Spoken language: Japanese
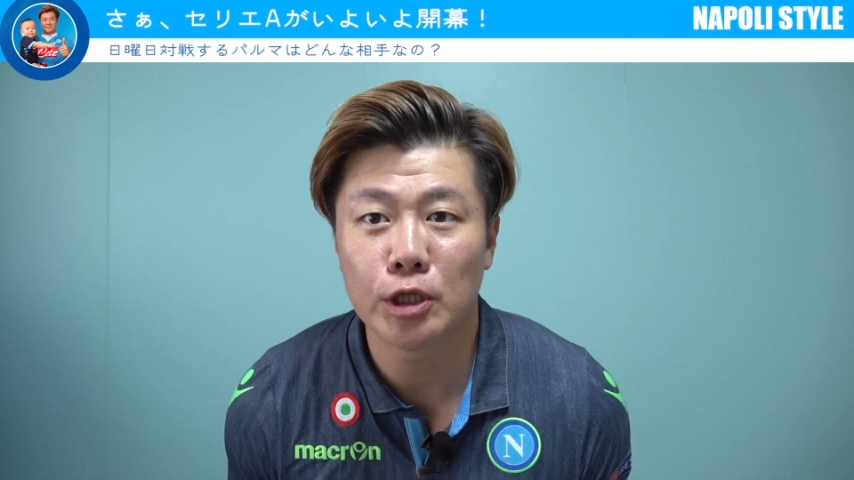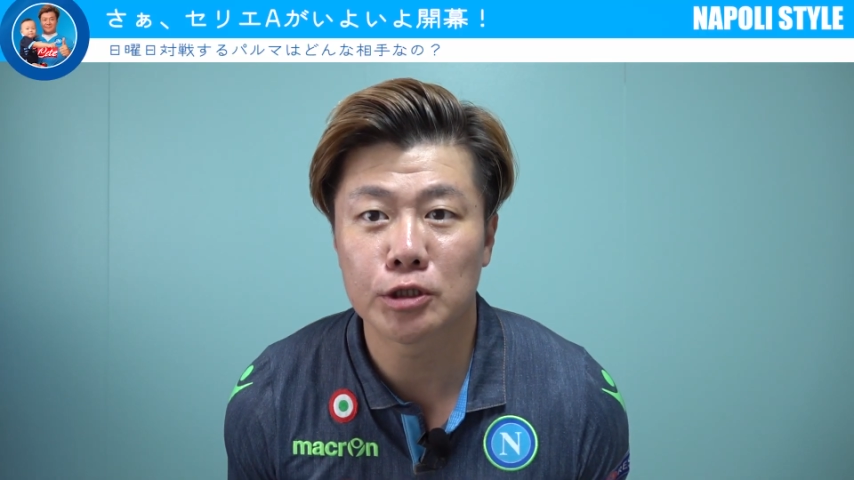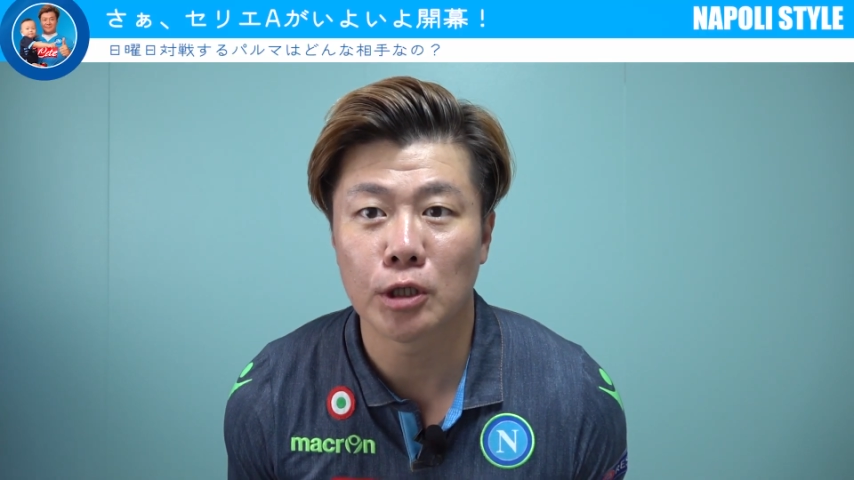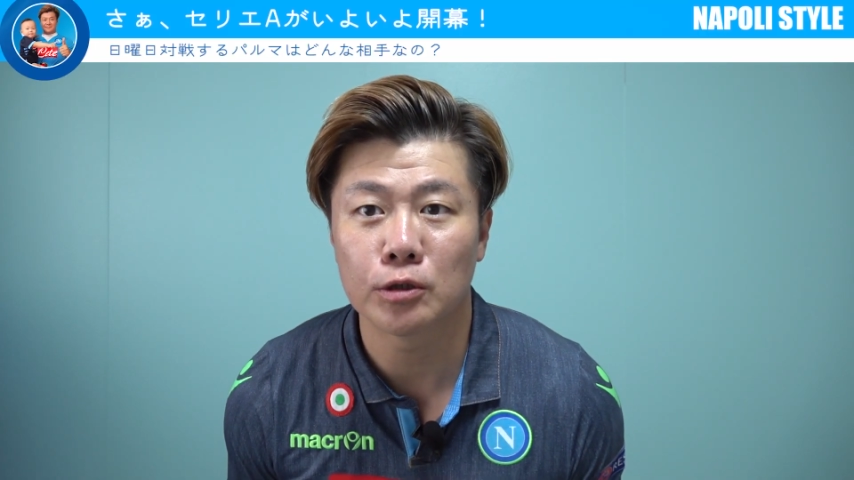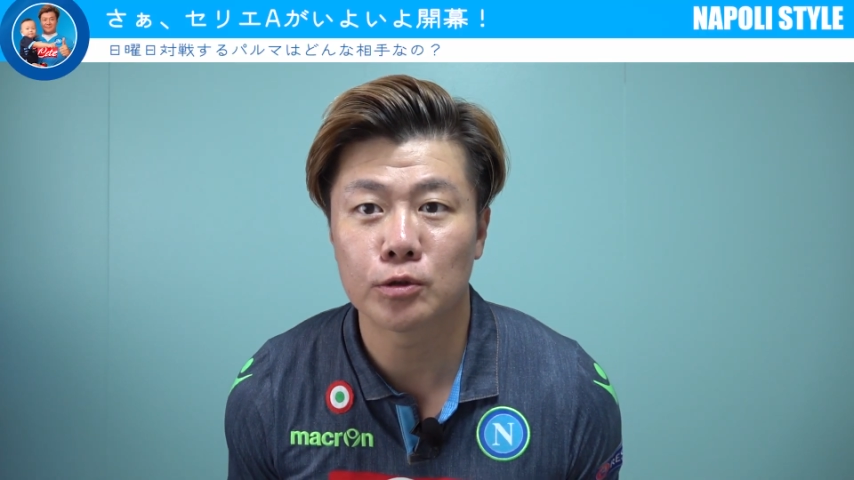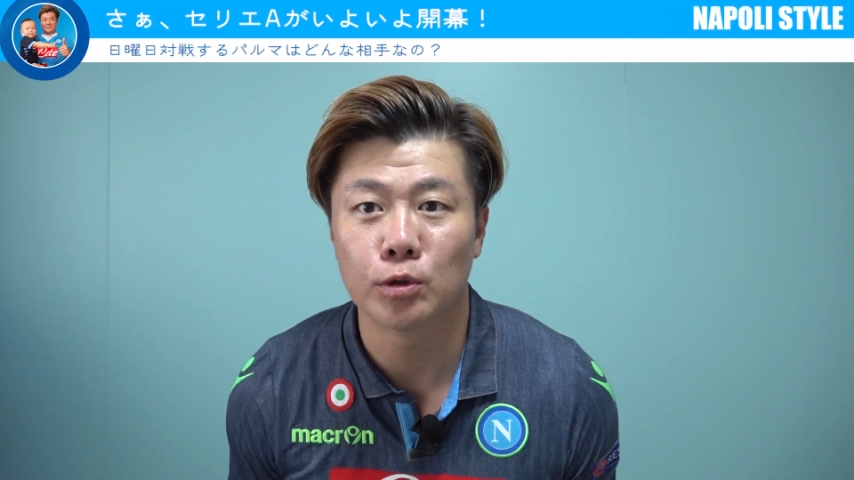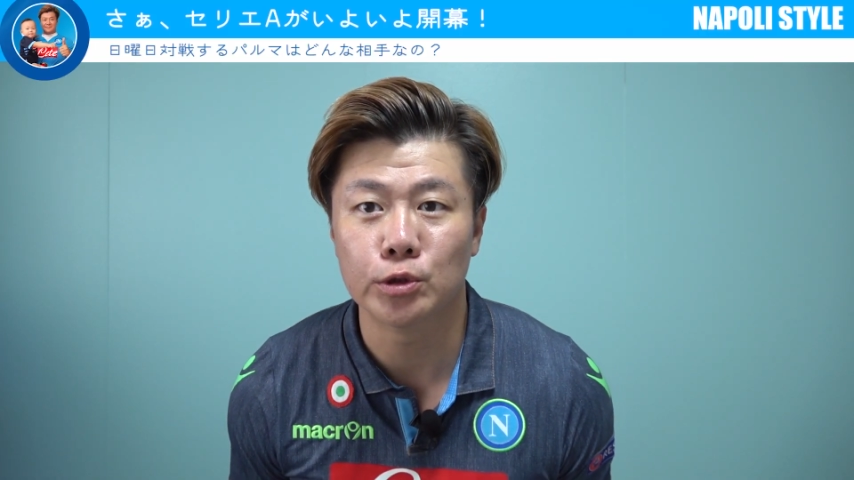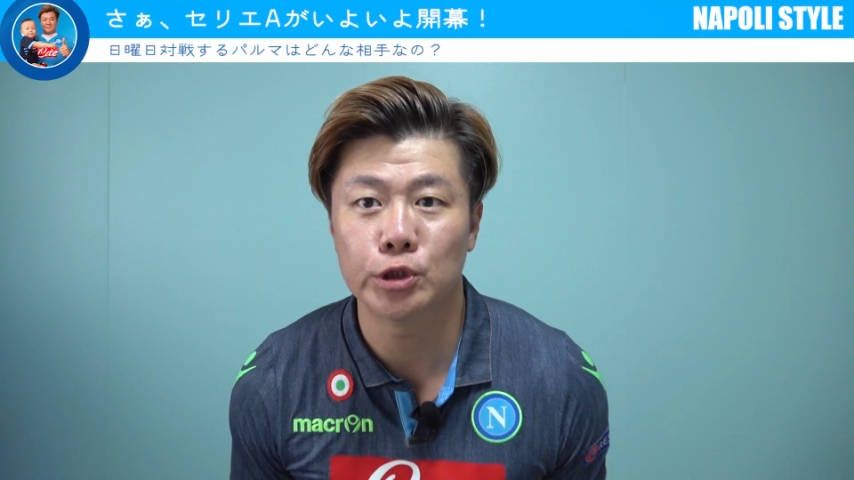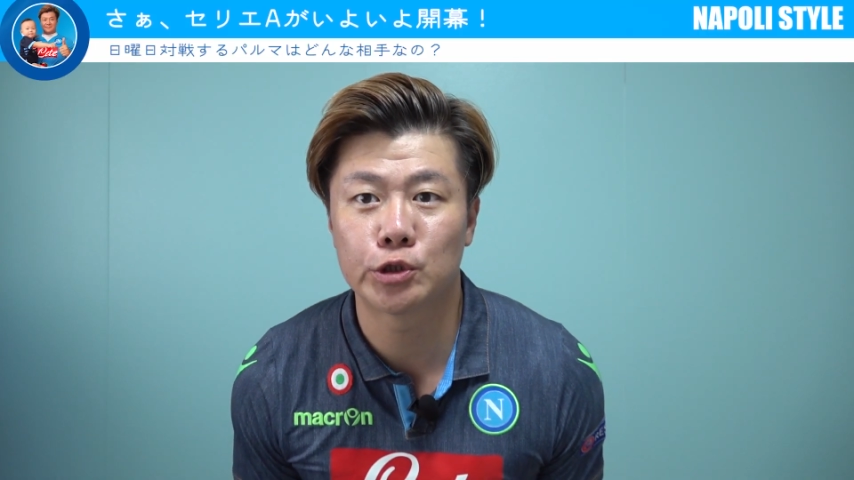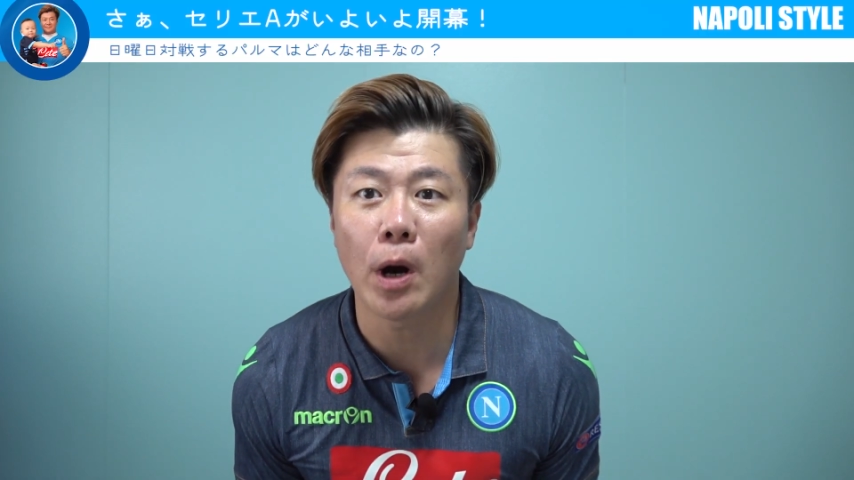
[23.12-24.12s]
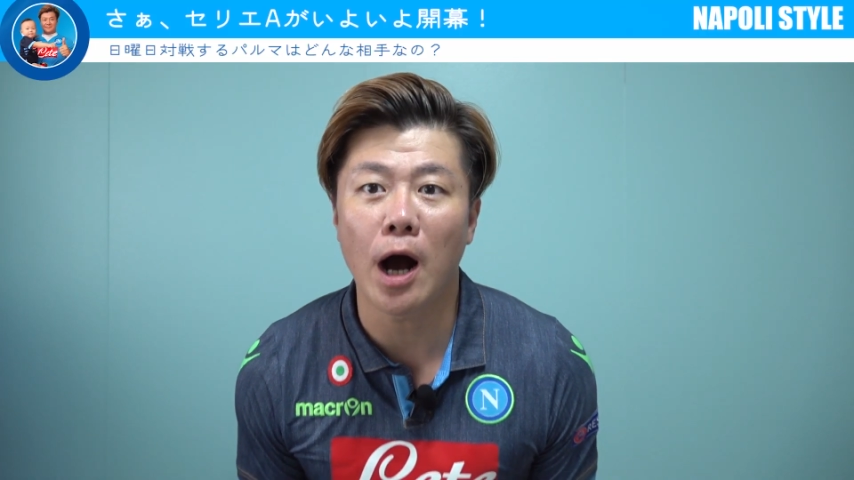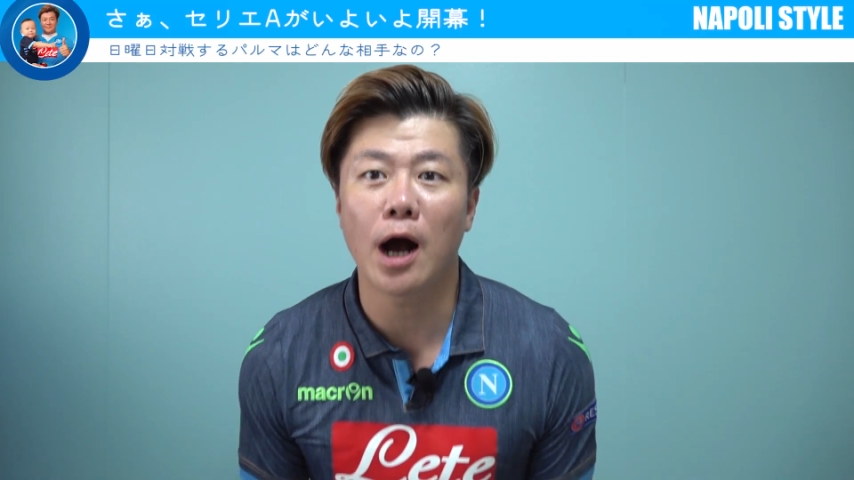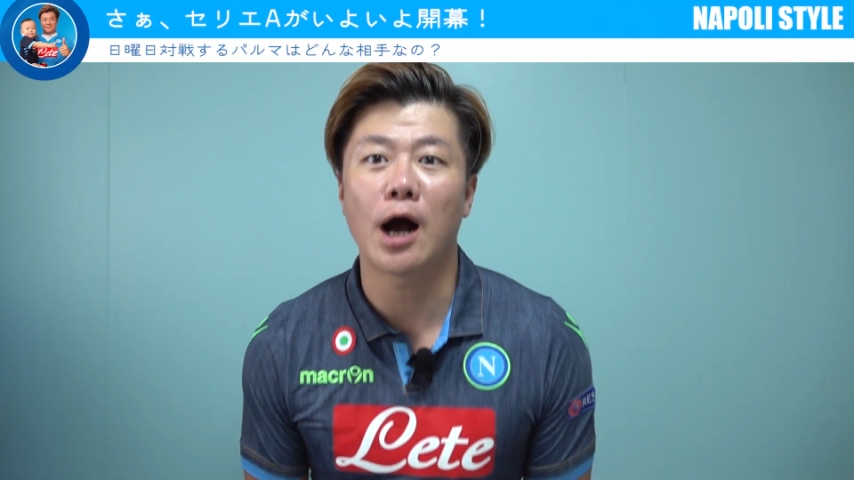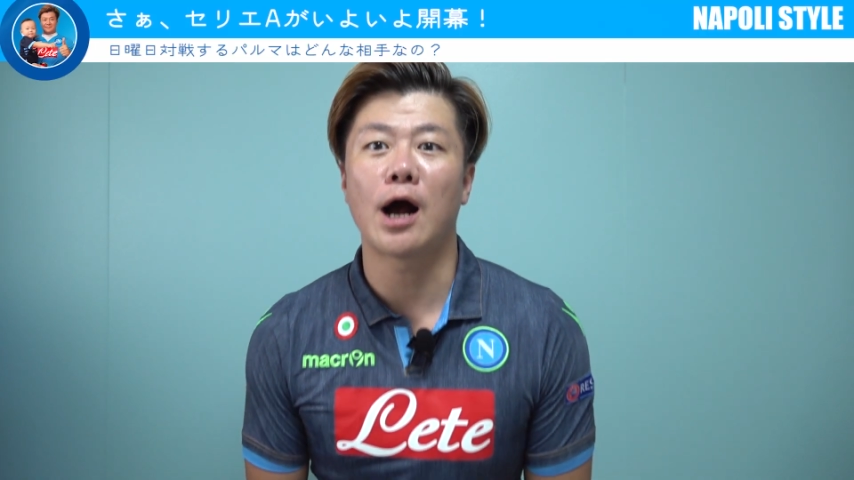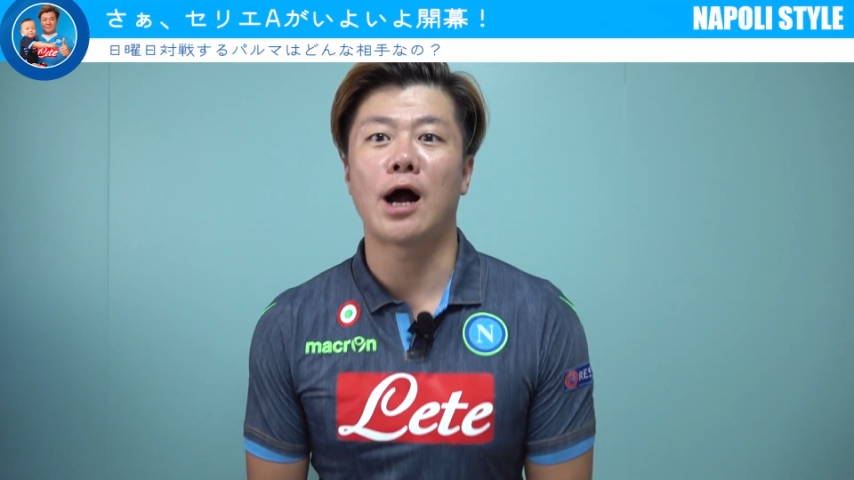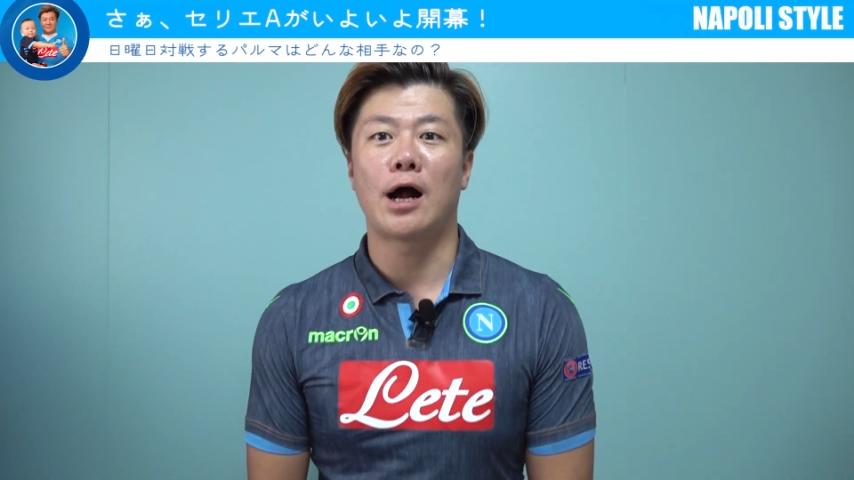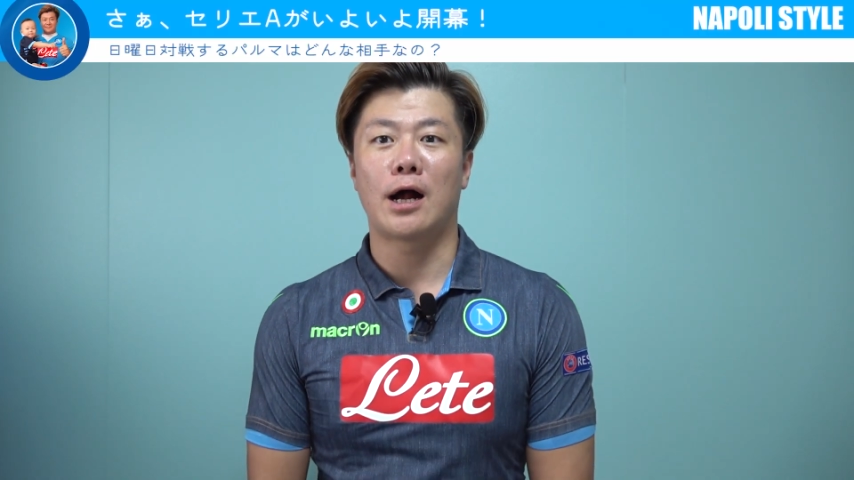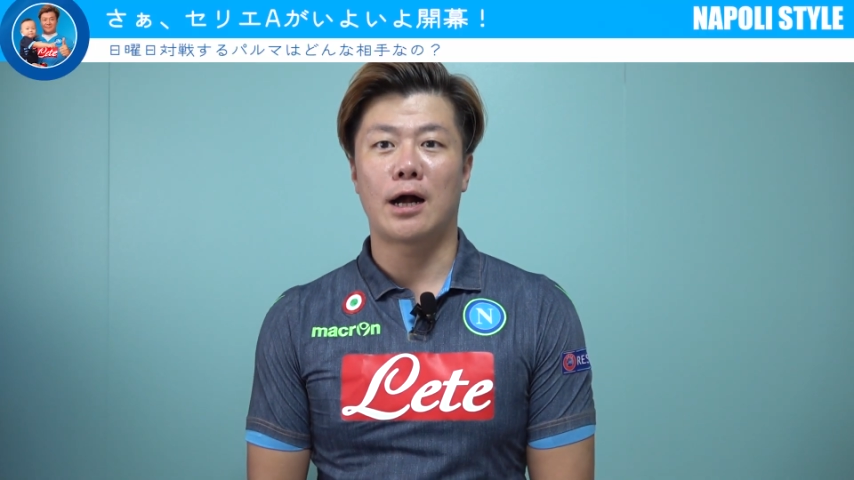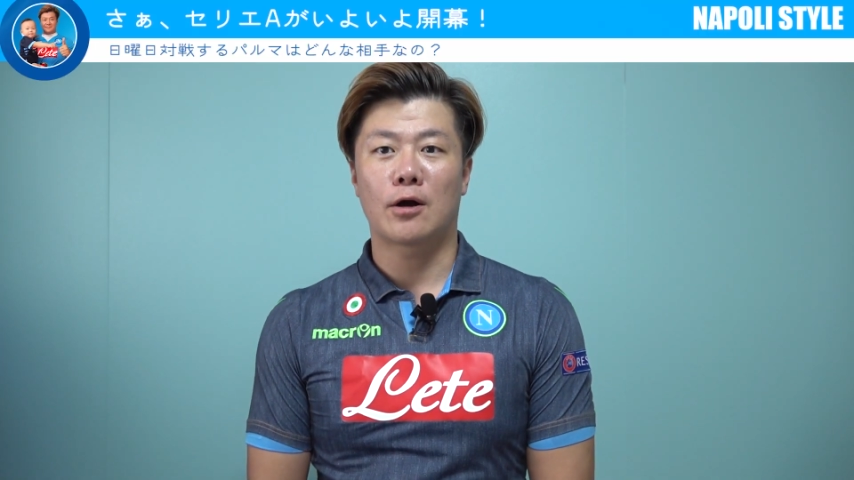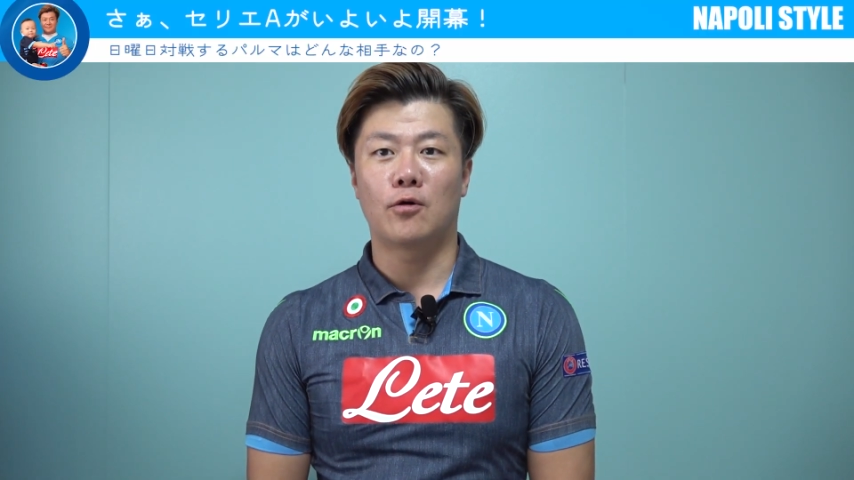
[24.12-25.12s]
皆さんこんにちは